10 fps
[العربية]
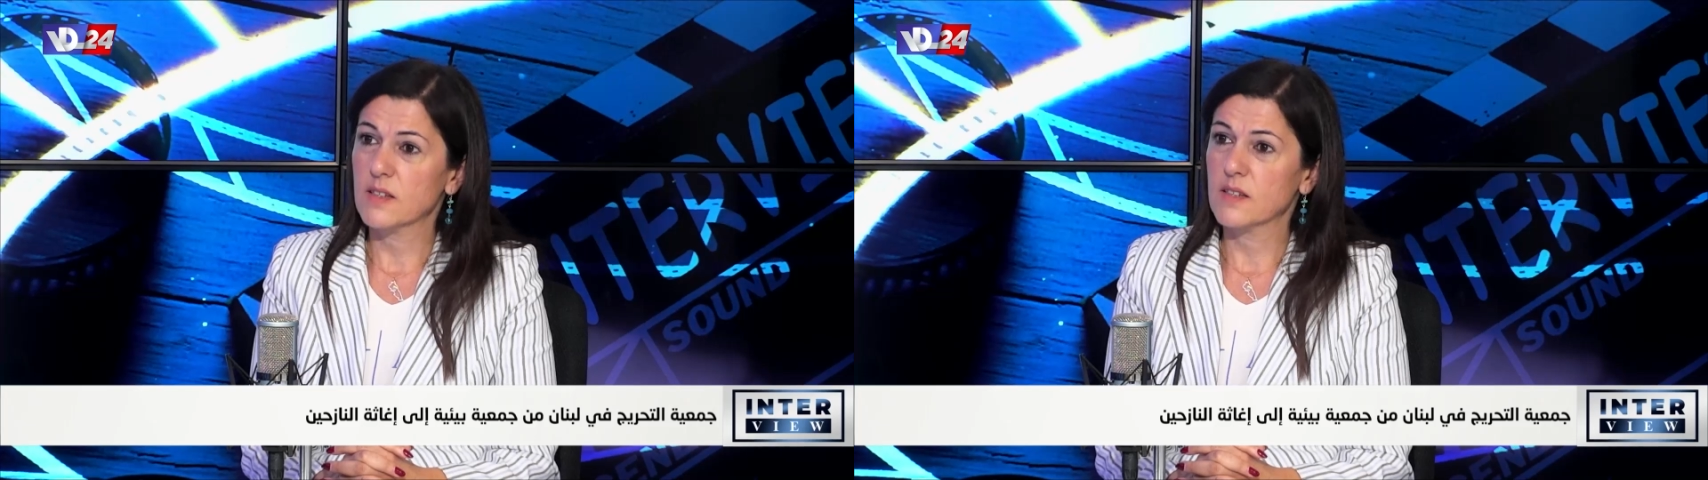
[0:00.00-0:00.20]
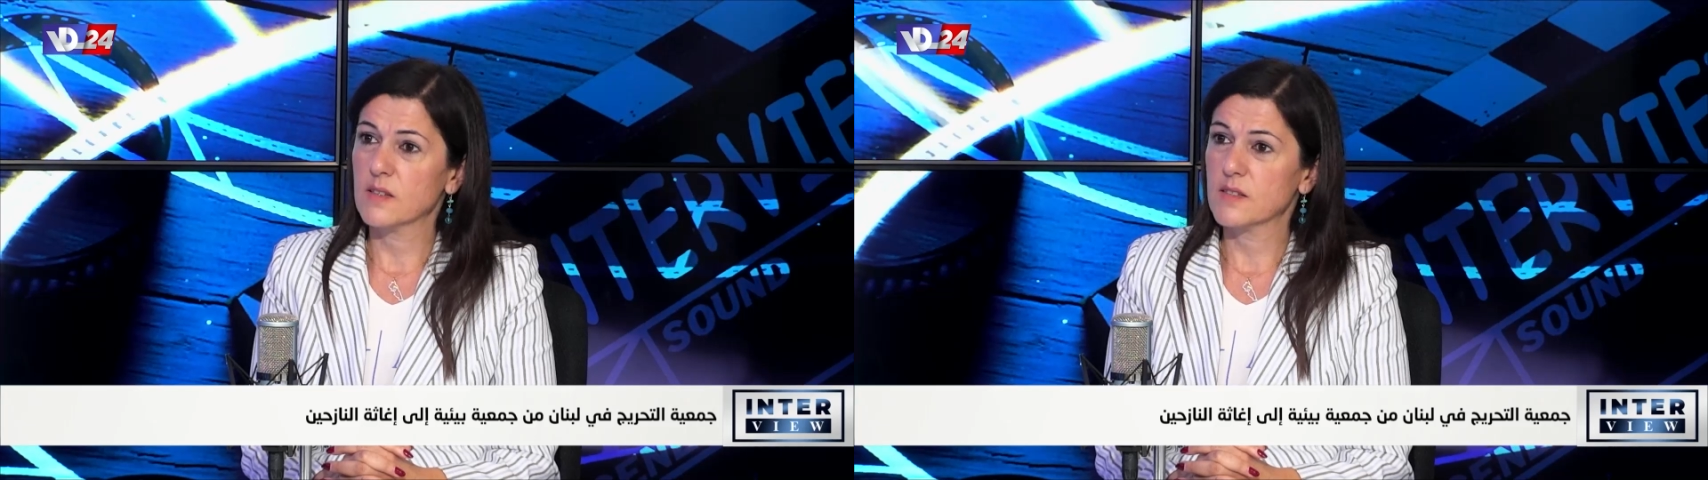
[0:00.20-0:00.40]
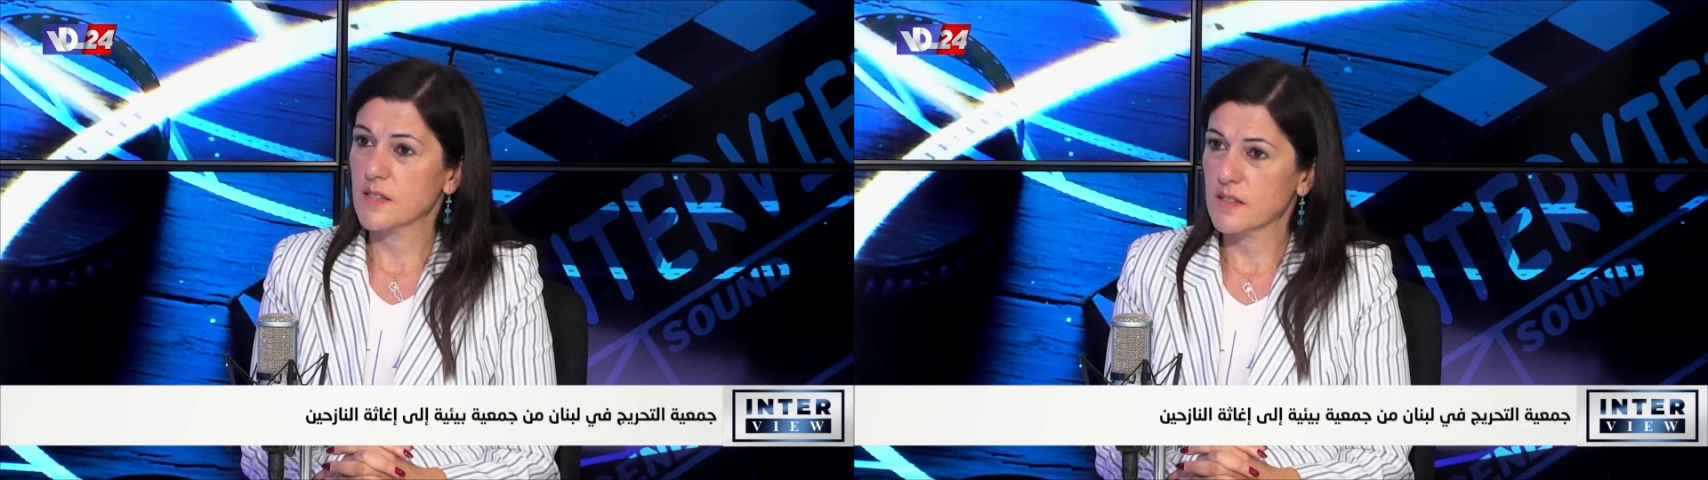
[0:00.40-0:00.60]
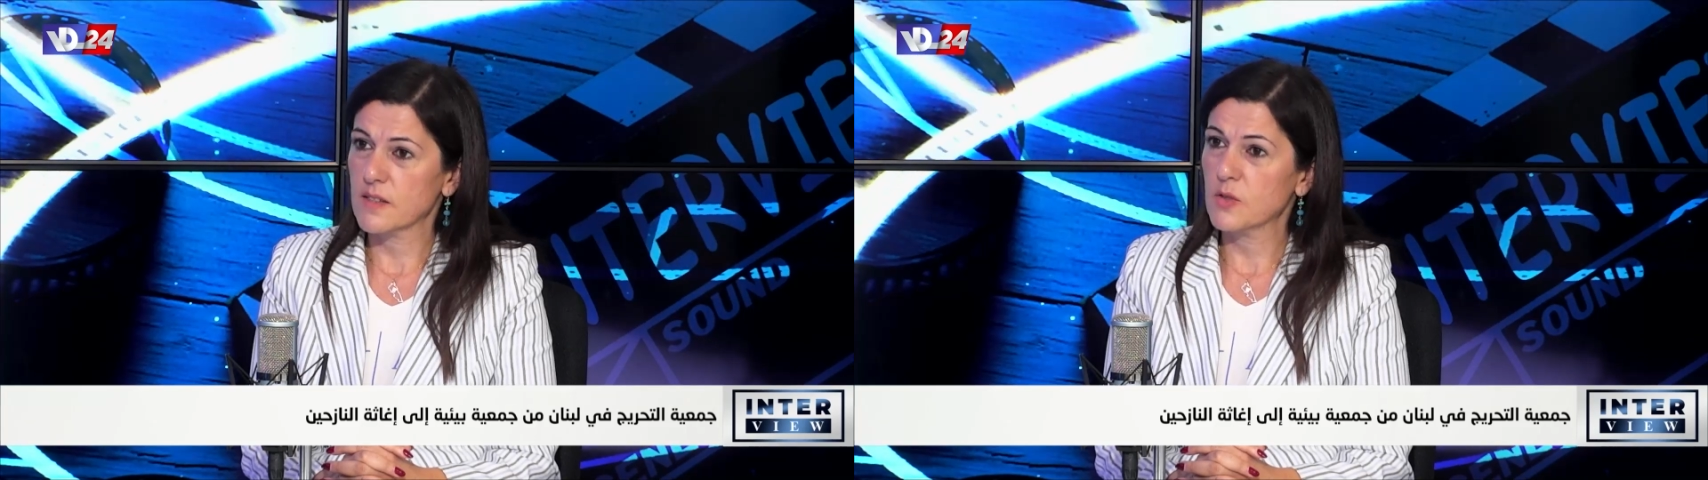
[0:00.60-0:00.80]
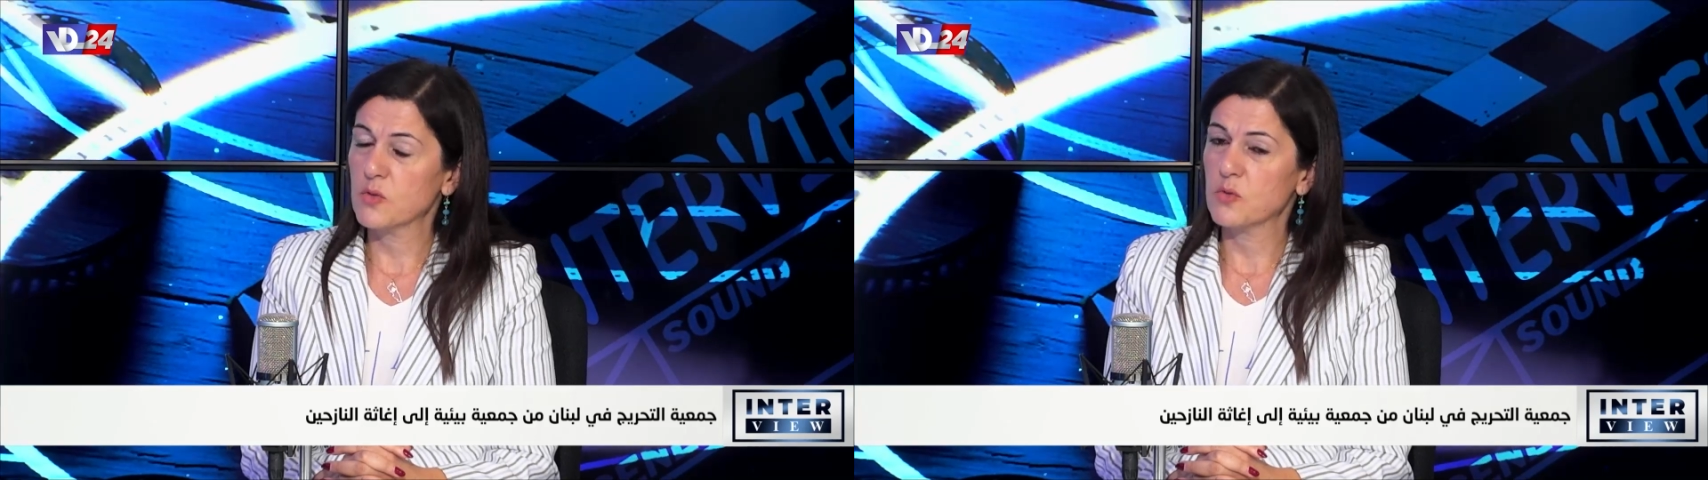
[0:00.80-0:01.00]

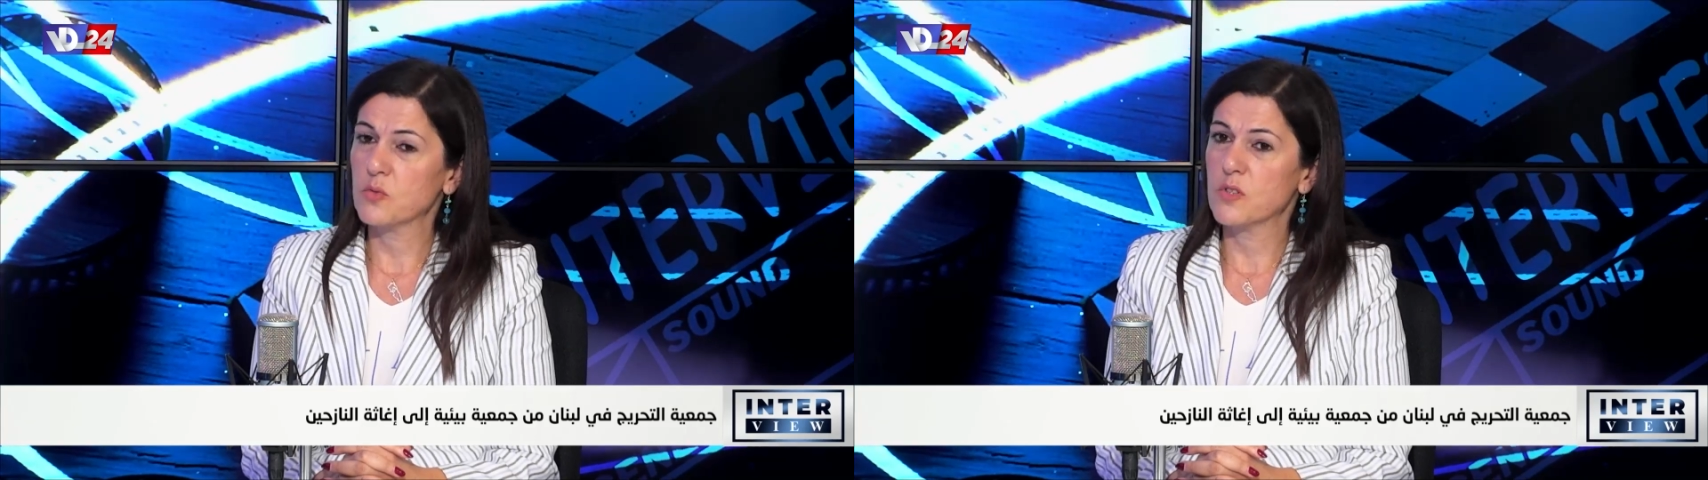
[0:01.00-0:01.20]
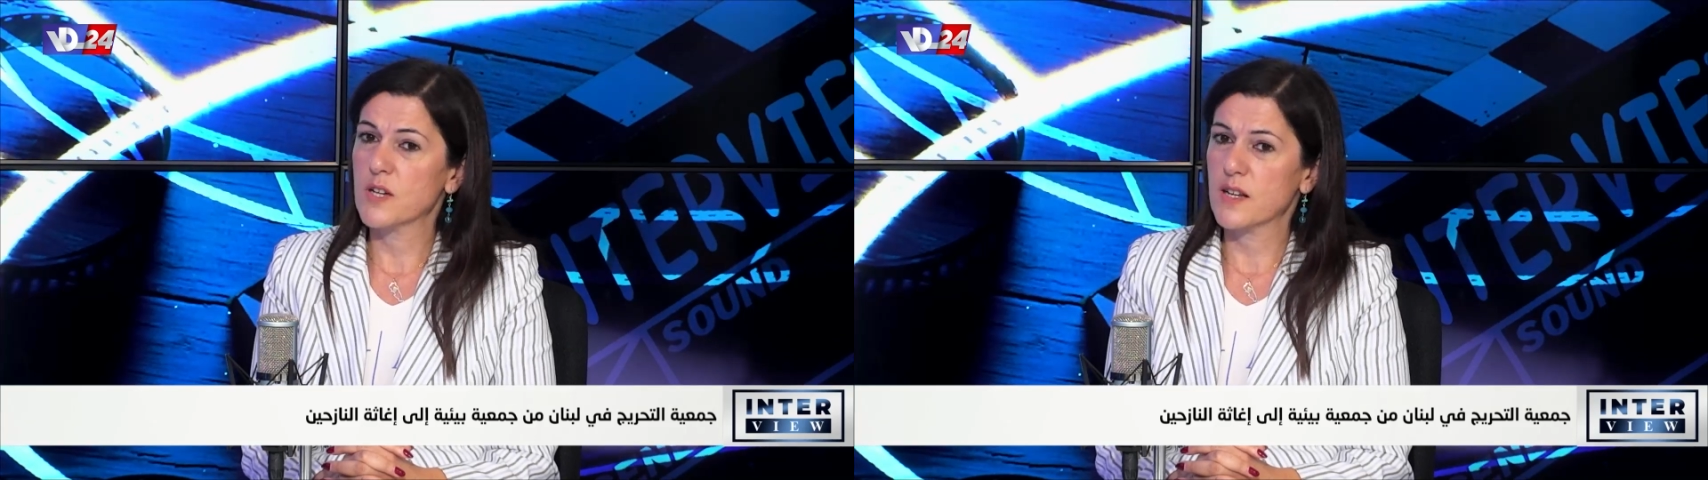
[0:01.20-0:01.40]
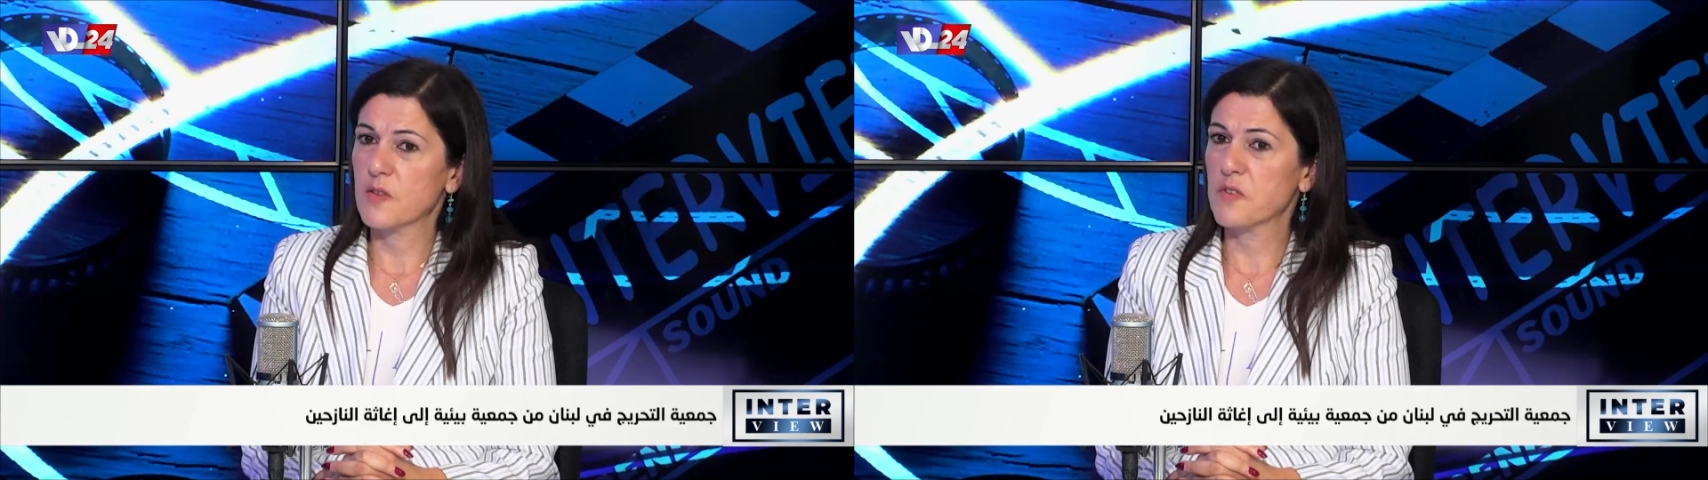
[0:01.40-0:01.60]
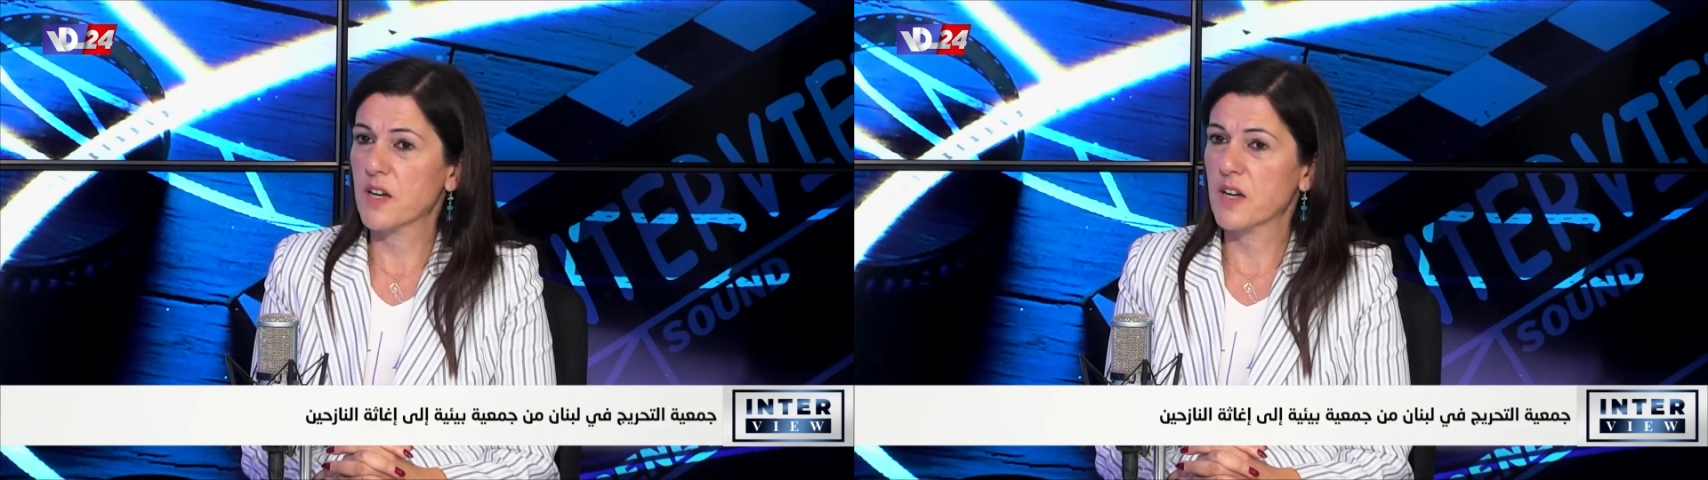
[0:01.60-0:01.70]
دغري وهلا في